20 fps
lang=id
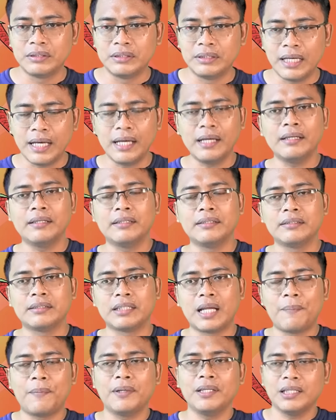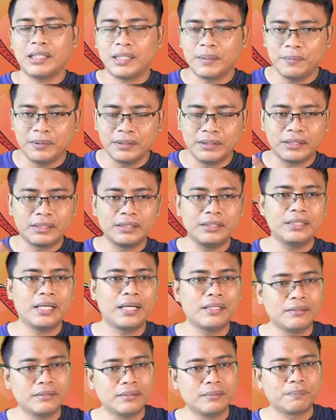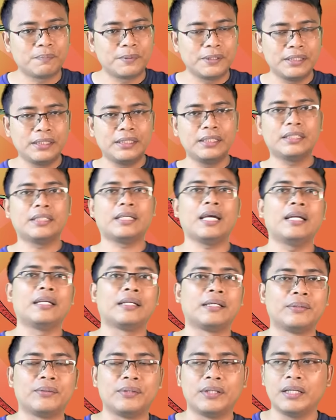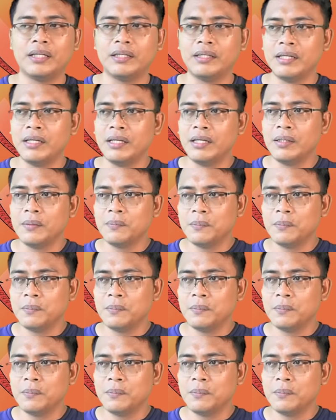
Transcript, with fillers: ya namanya Kementerian Pendidikan gitu ya.